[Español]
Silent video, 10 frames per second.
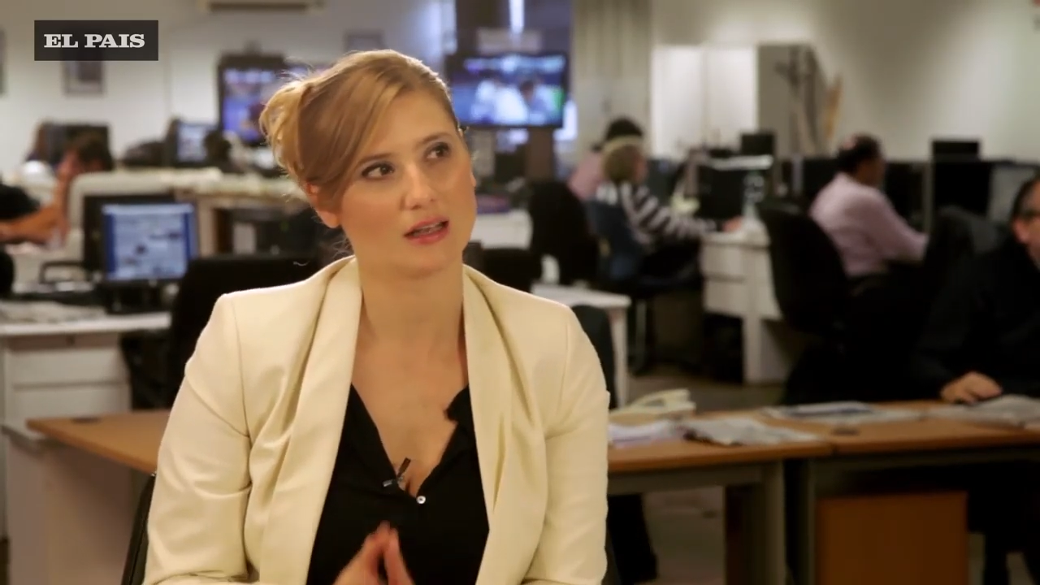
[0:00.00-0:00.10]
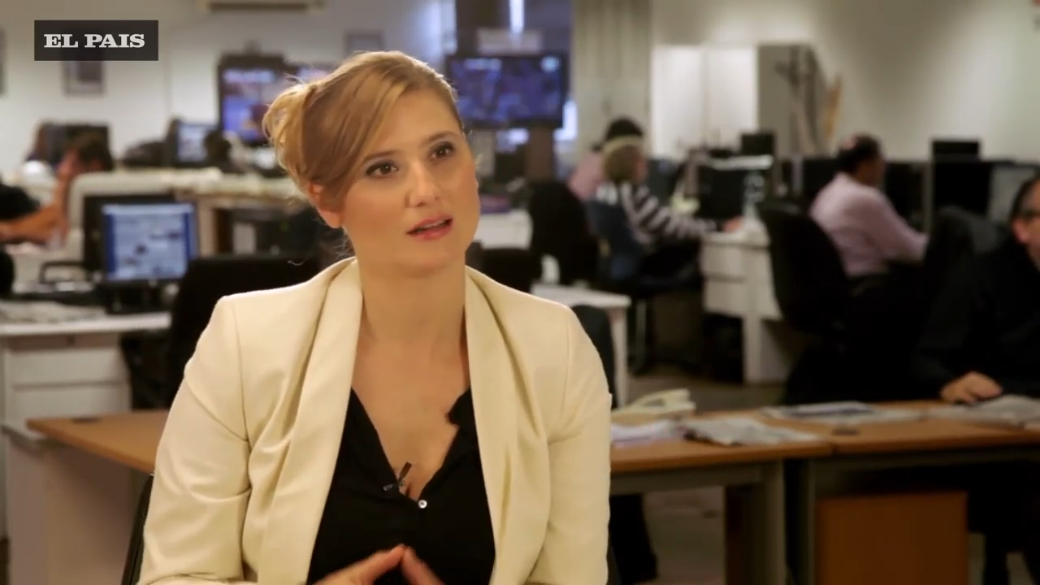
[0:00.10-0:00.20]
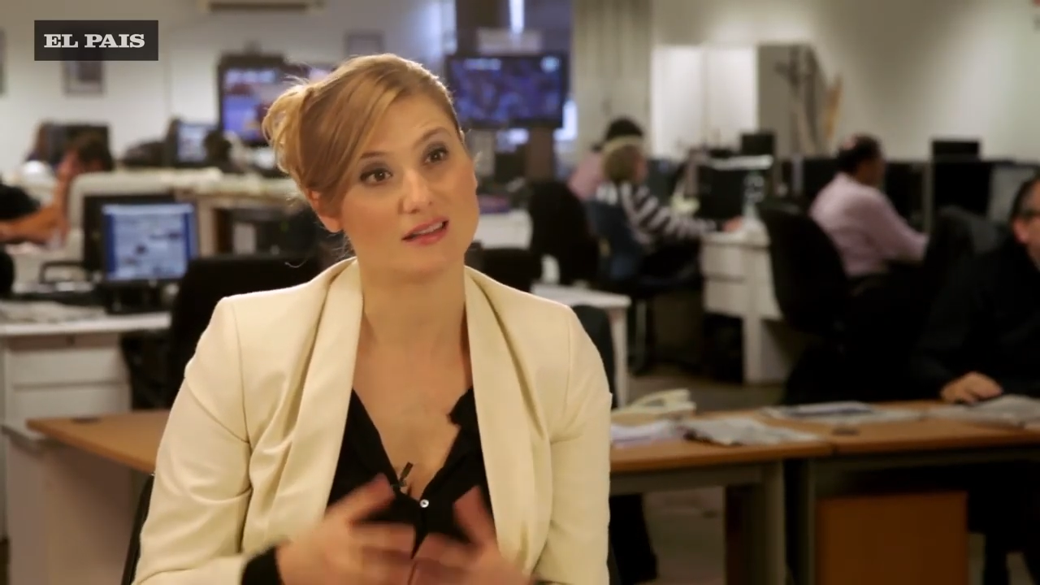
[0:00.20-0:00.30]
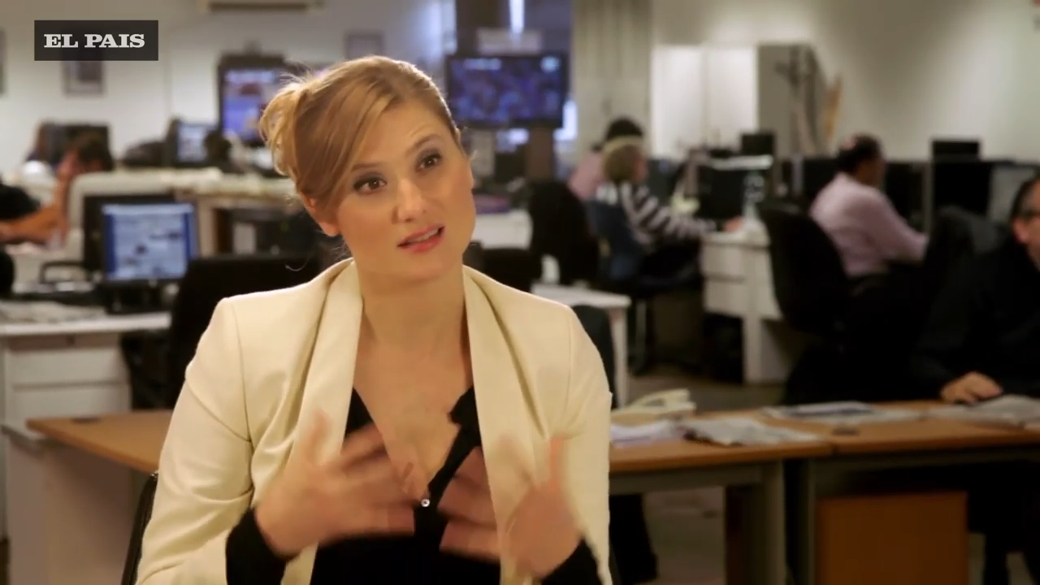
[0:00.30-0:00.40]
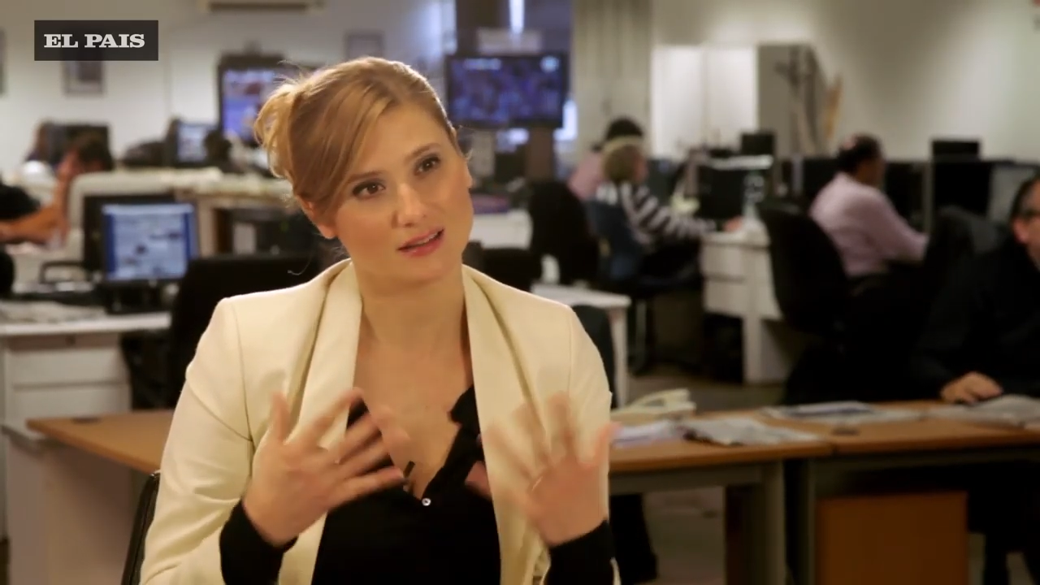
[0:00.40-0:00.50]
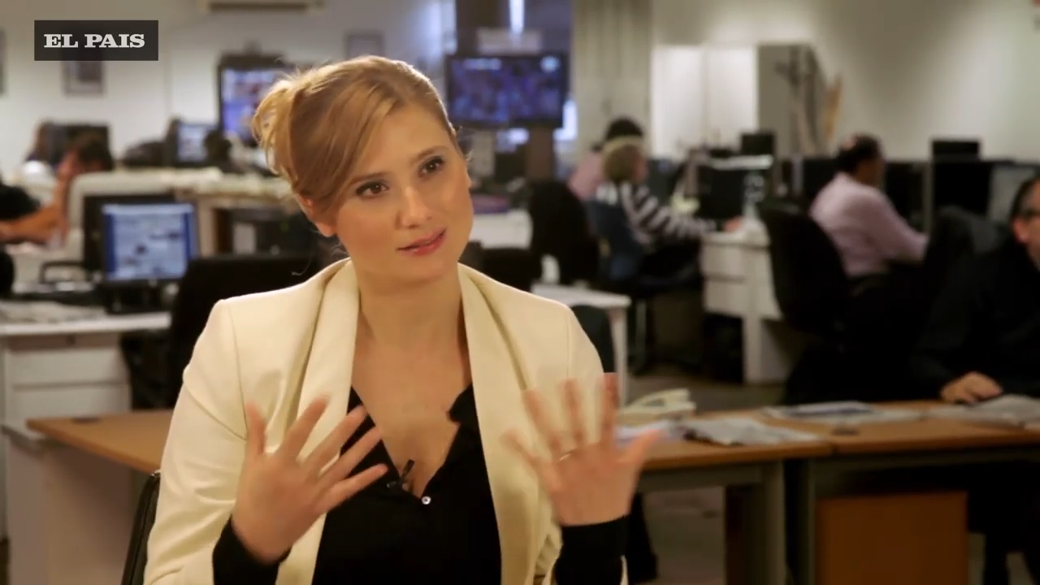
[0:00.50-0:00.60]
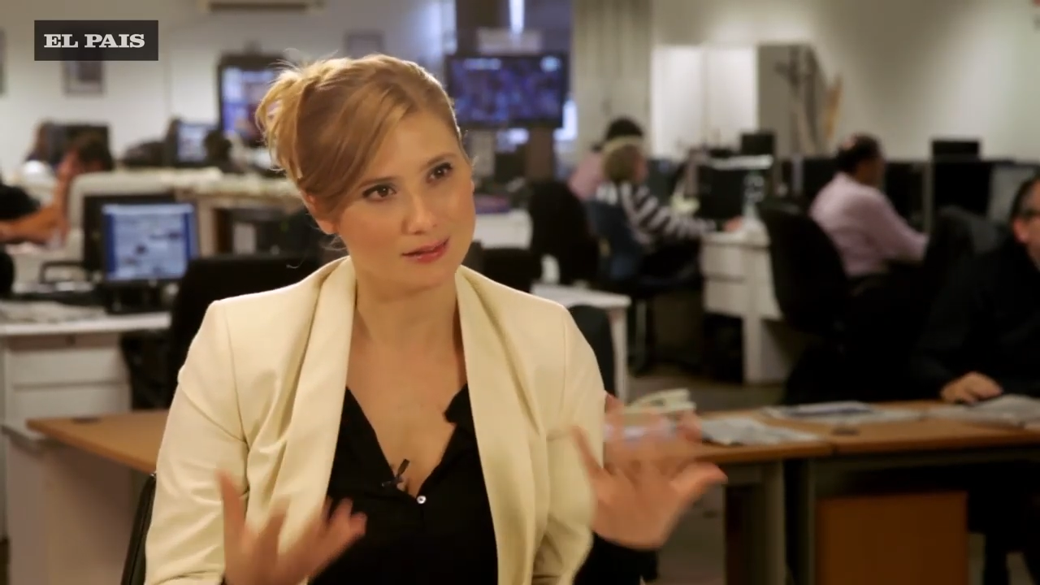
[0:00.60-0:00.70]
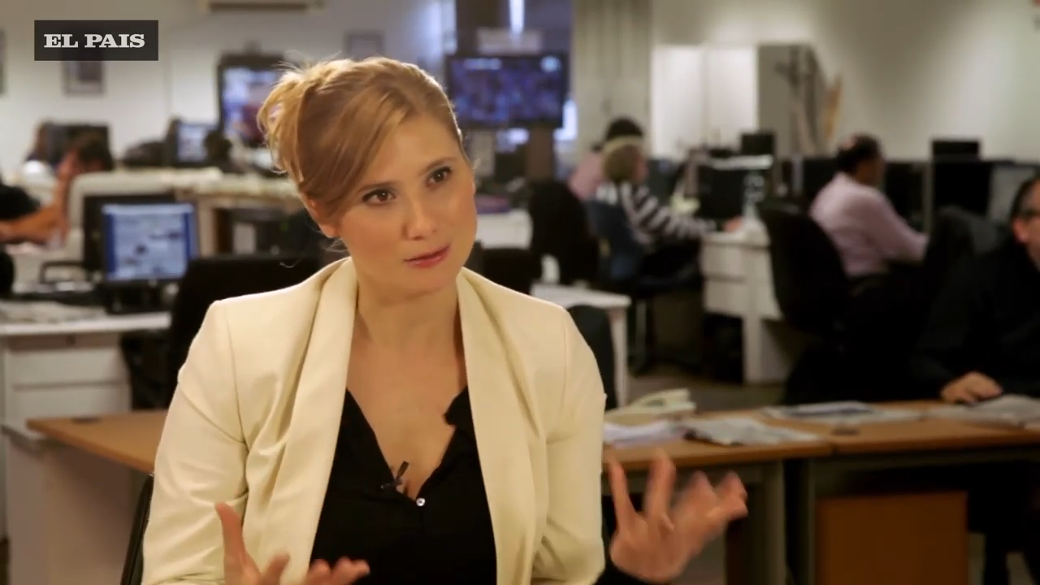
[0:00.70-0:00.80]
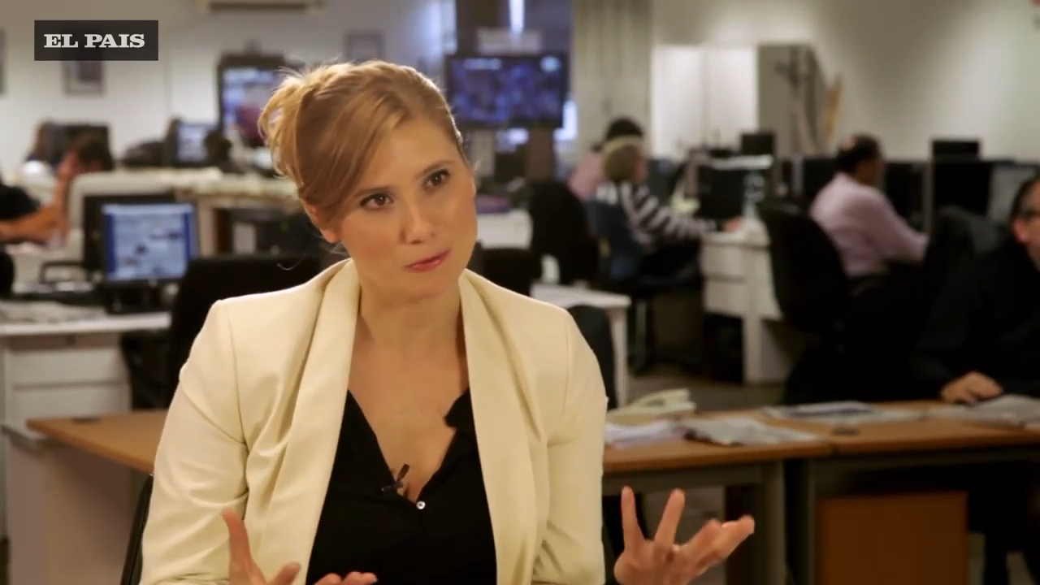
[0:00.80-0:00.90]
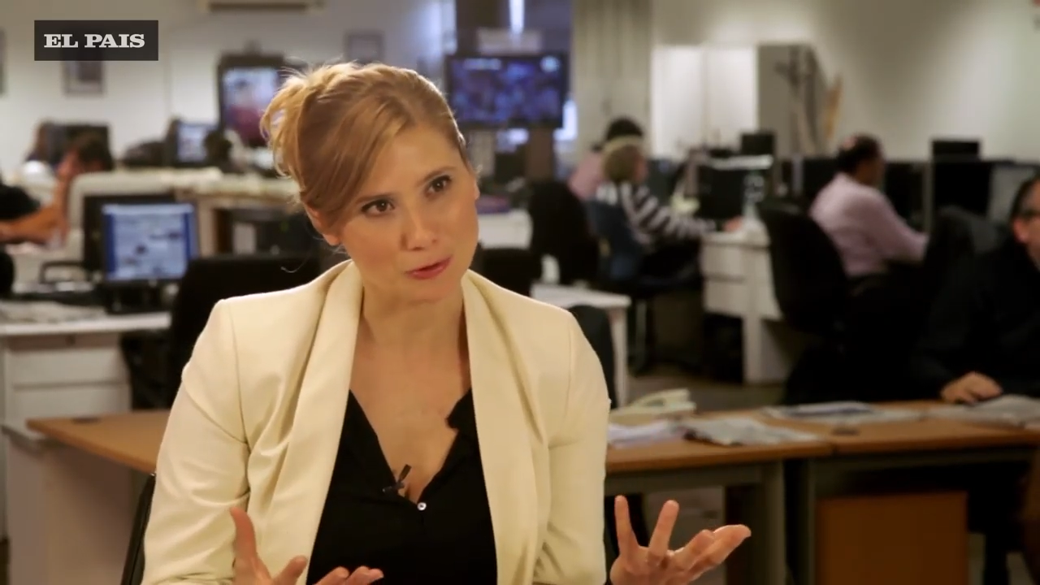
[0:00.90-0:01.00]
de
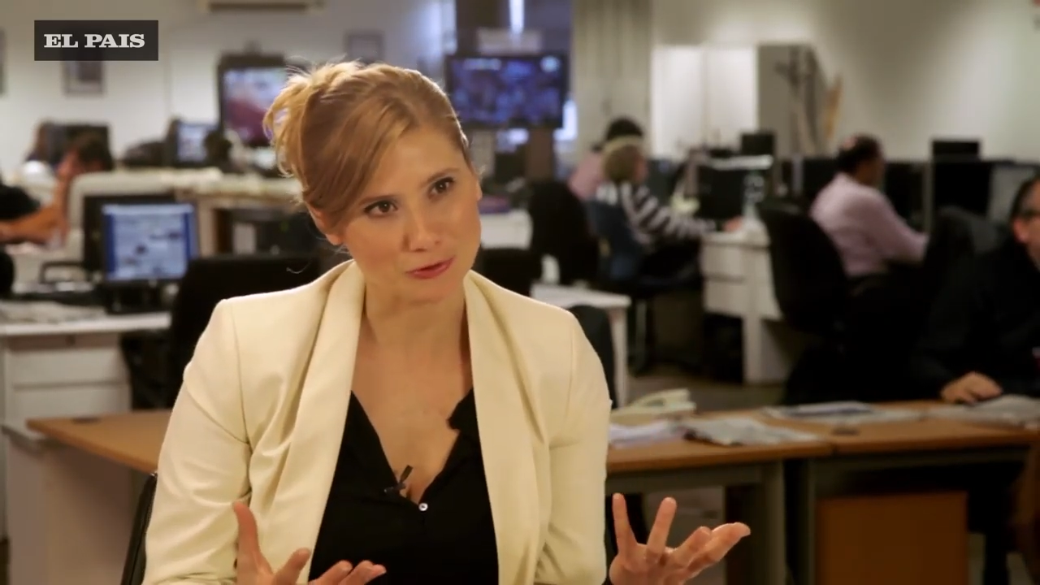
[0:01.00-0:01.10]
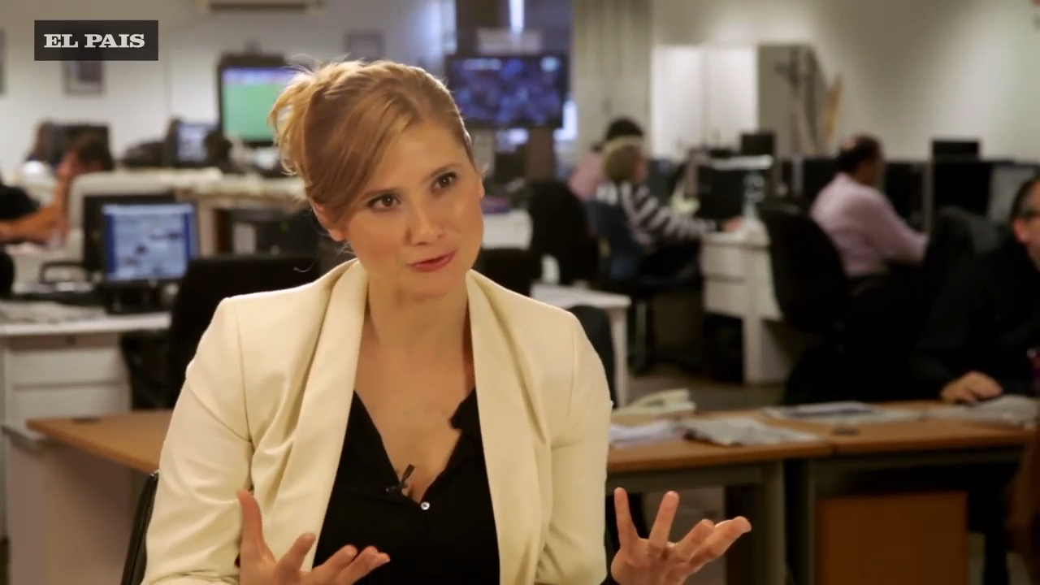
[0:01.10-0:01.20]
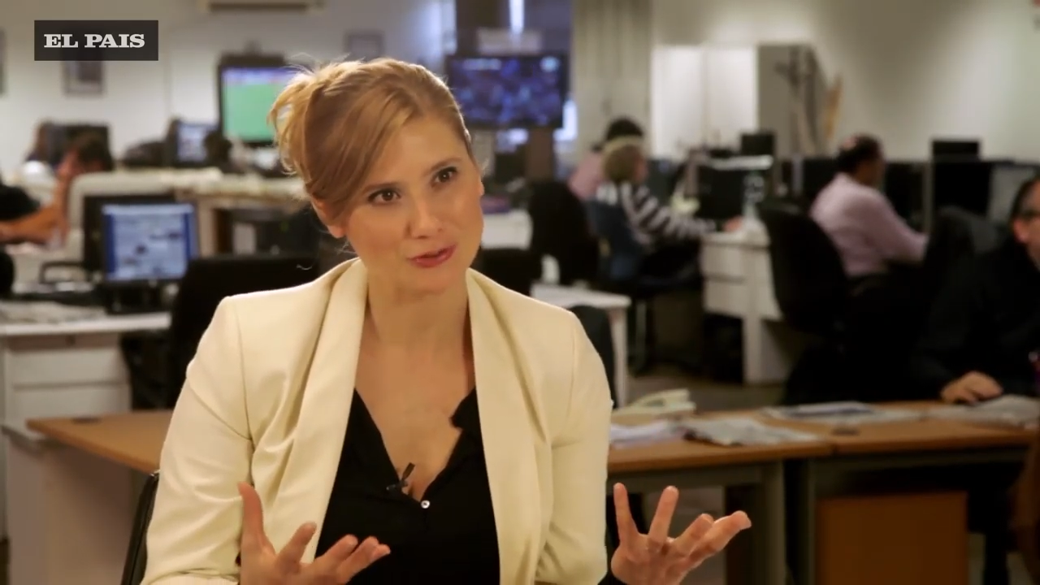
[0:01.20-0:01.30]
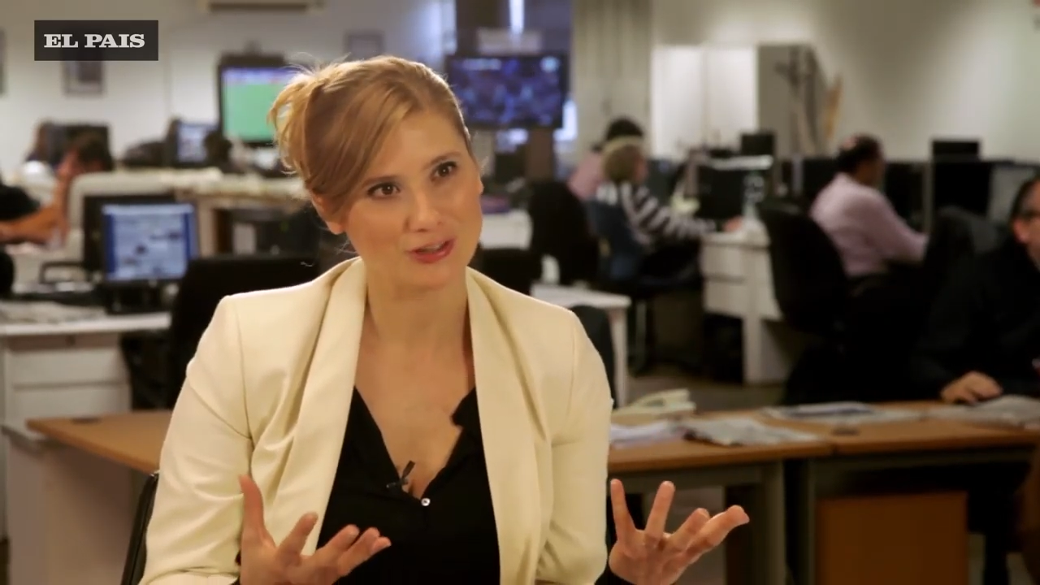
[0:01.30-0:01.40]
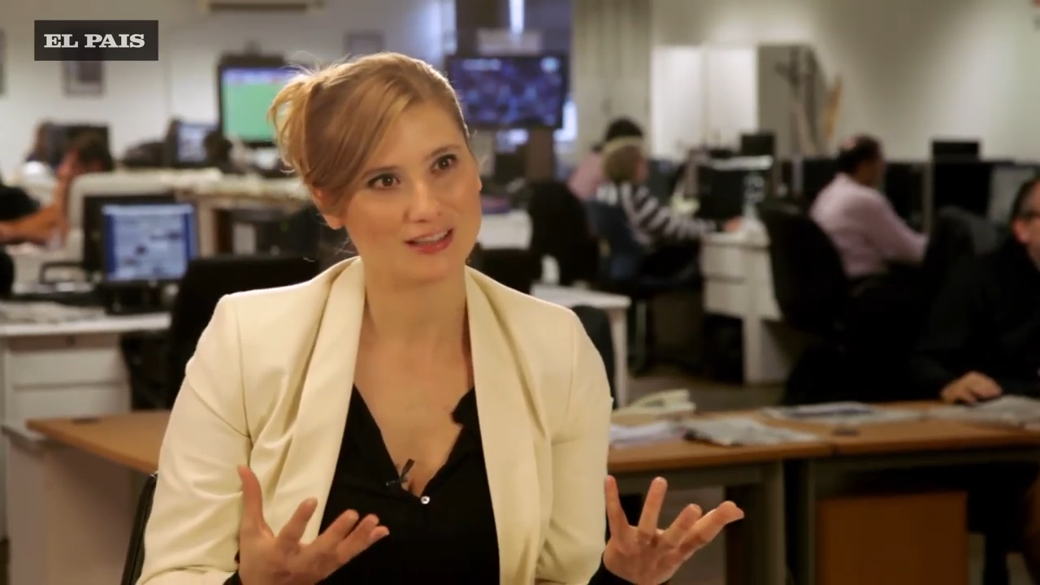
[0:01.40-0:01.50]
incentivos,